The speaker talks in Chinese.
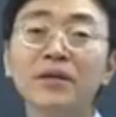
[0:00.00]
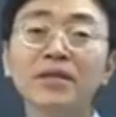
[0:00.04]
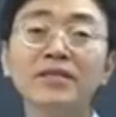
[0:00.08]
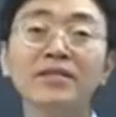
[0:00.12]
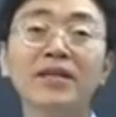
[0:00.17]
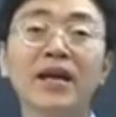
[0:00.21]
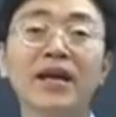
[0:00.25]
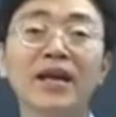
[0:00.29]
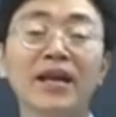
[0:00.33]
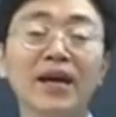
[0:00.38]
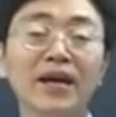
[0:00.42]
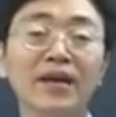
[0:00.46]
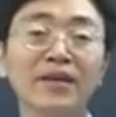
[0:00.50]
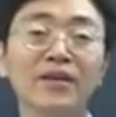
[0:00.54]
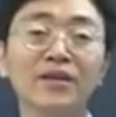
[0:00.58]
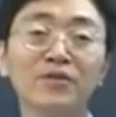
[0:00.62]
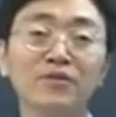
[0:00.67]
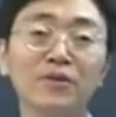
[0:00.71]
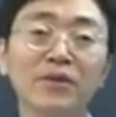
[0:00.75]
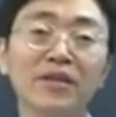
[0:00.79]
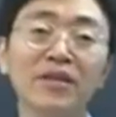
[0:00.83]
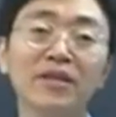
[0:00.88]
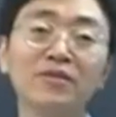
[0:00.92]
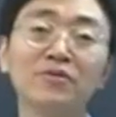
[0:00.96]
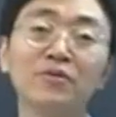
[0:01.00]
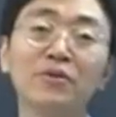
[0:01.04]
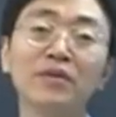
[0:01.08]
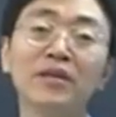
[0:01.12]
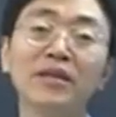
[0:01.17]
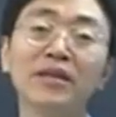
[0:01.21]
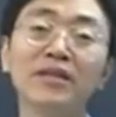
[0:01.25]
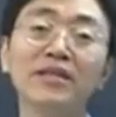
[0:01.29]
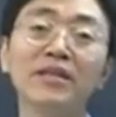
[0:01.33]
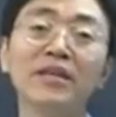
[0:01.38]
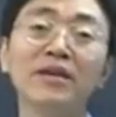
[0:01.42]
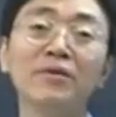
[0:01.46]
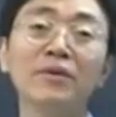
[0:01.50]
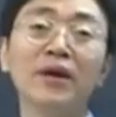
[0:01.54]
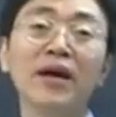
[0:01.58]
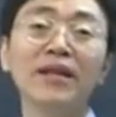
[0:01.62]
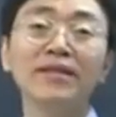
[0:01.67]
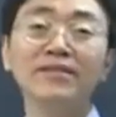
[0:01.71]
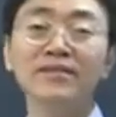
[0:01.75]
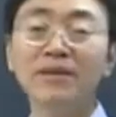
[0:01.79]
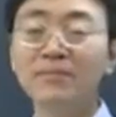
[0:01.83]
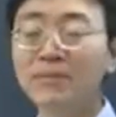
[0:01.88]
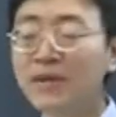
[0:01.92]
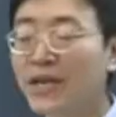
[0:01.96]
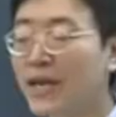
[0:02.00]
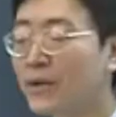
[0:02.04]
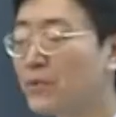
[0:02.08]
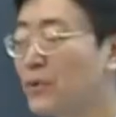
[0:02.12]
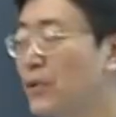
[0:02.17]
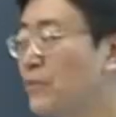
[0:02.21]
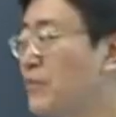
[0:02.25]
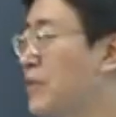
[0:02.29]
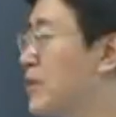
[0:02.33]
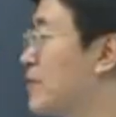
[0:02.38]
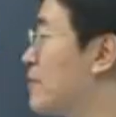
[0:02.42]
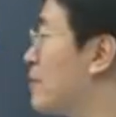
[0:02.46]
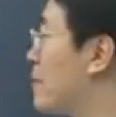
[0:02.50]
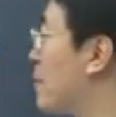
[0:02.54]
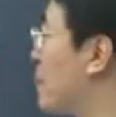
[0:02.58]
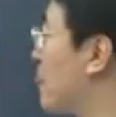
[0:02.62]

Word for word: 明显了。所以他做了一个替换。咱们看原文。